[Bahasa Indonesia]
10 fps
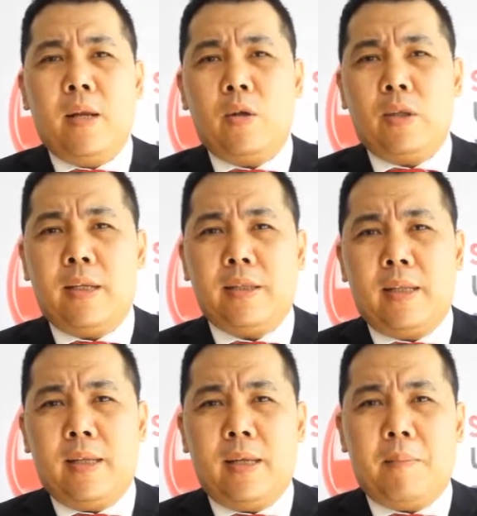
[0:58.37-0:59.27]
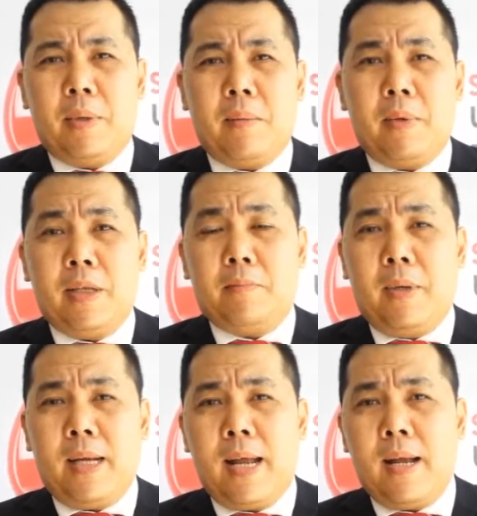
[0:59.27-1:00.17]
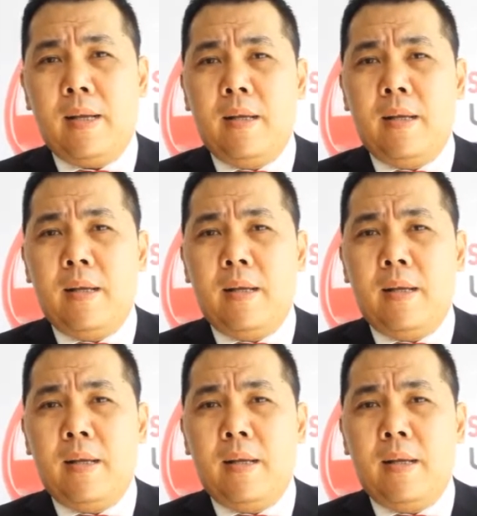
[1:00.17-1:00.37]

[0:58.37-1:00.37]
Hotel Santika Premier Semarang